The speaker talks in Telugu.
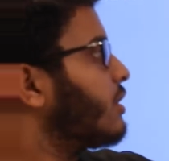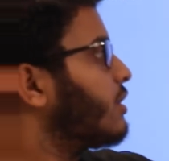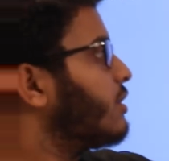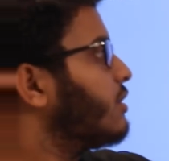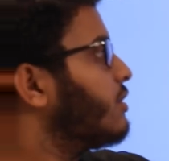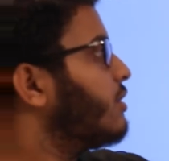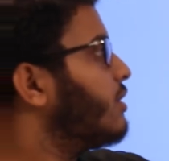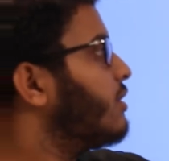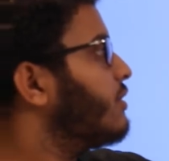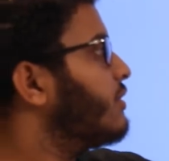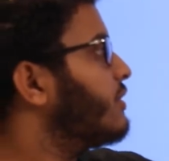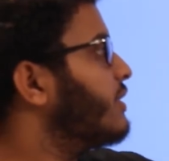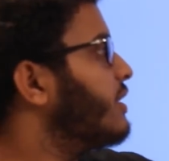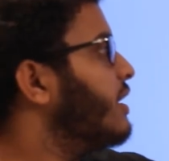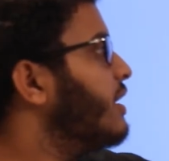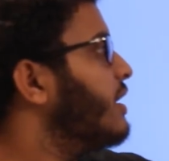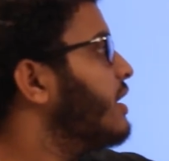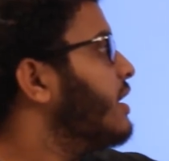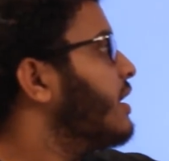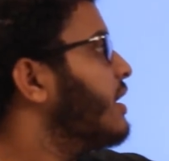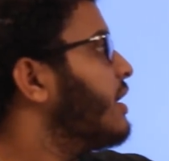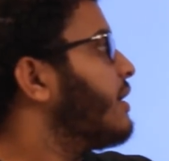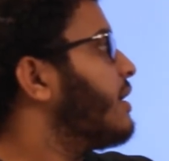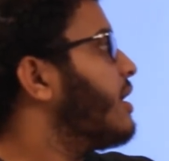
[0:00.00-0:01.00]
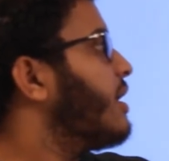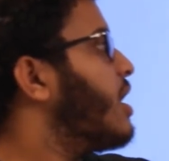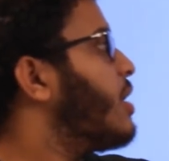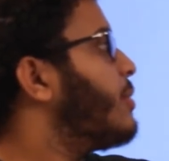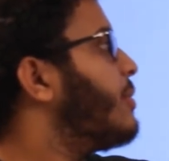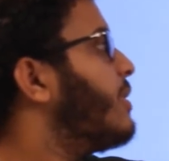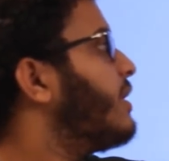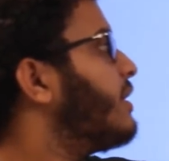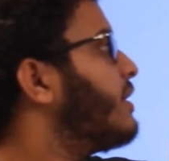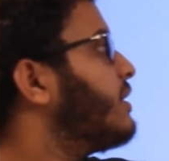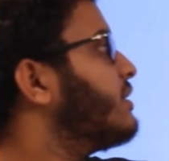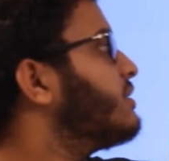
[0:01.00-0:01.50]
రెండవది
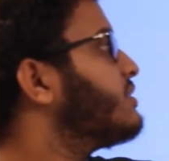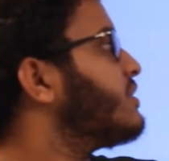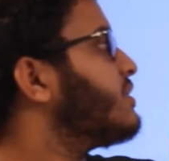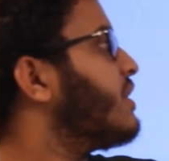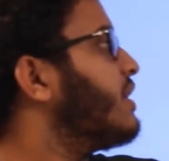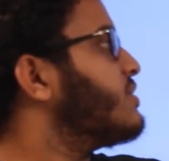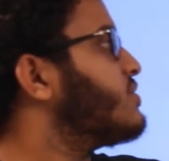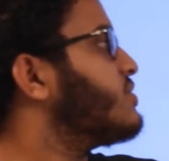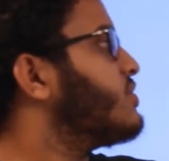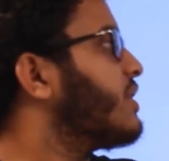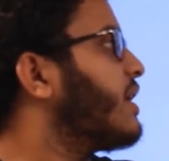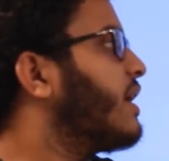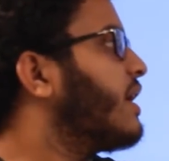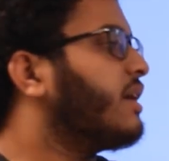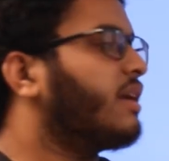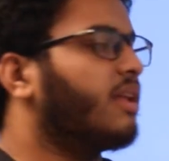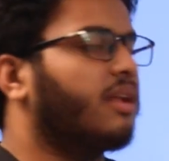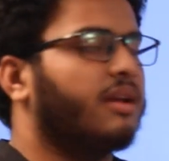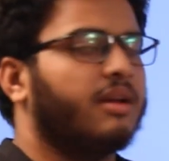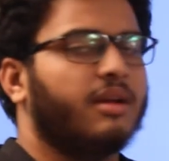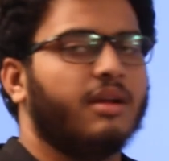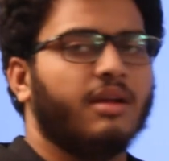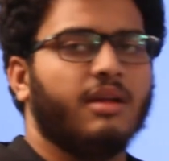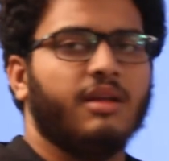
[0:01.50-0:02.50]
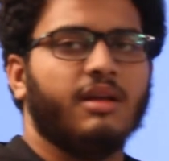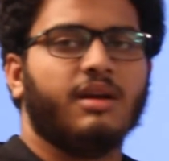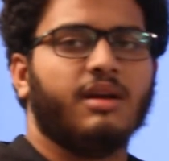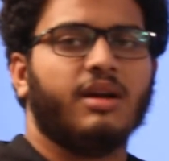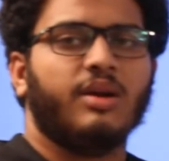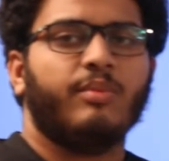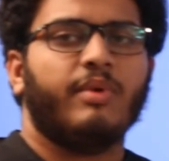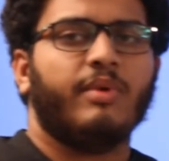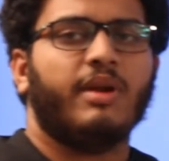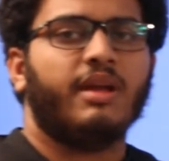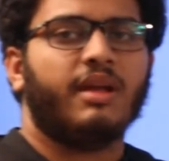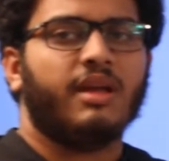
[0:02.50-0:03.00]
డయాబెటీస్ ఎడ్యుకేటర్
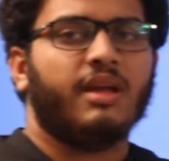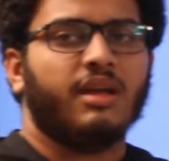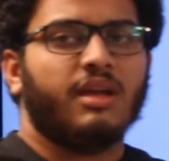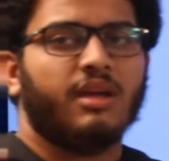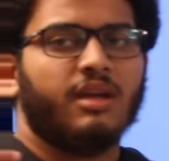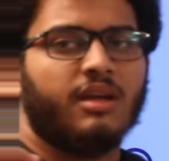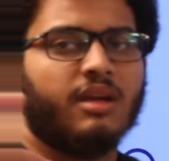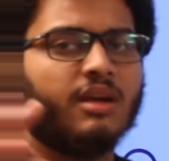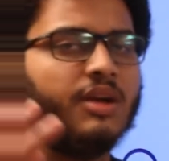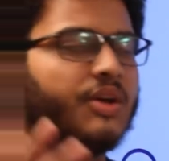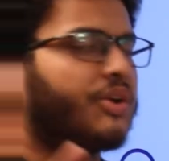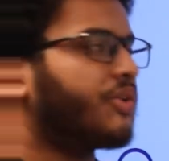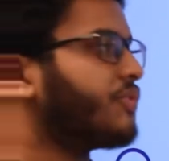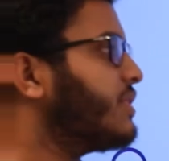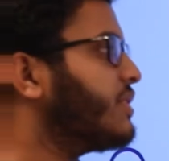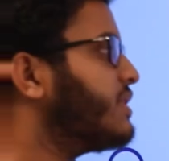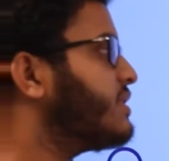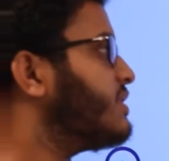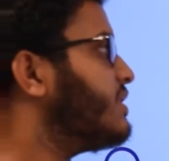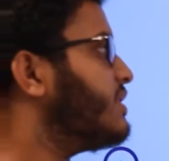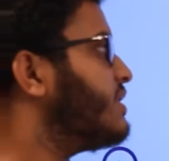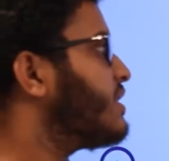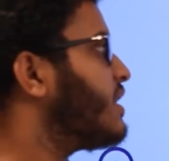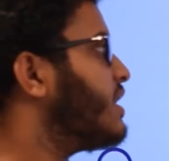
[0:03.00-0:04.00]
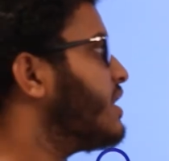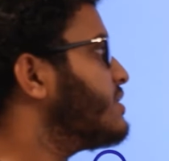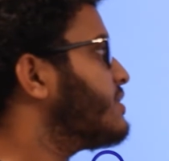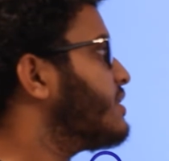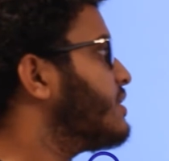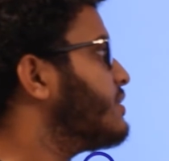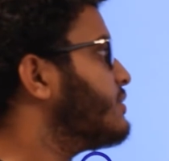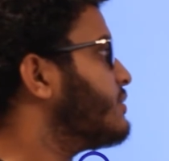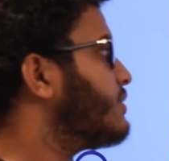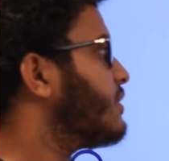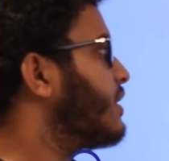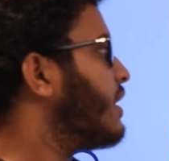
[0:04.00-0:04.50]
ఇక్కడ మనకి ఇరవై సీట్లు
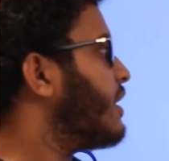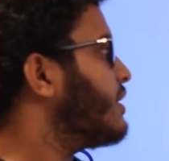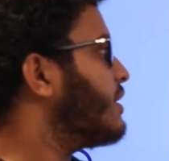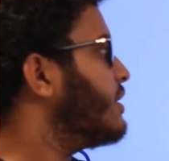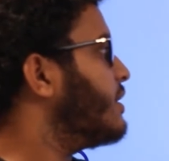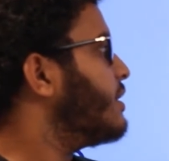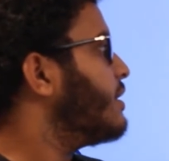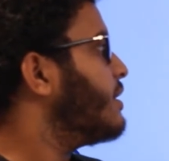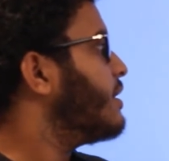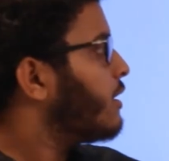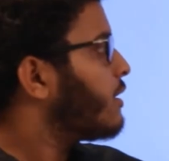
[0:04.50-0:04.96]
అయితే ఉన్నాయి